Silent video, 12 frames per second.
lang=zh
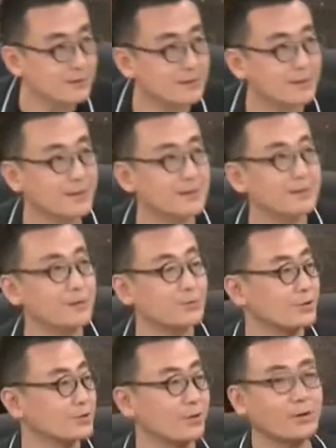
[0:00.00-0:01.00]
让大家看见你
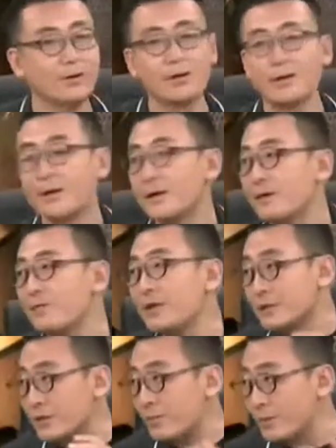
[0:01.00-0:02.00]
后脑勺了。
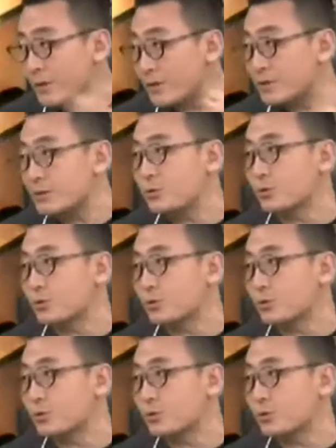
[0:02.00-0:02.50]
为什么？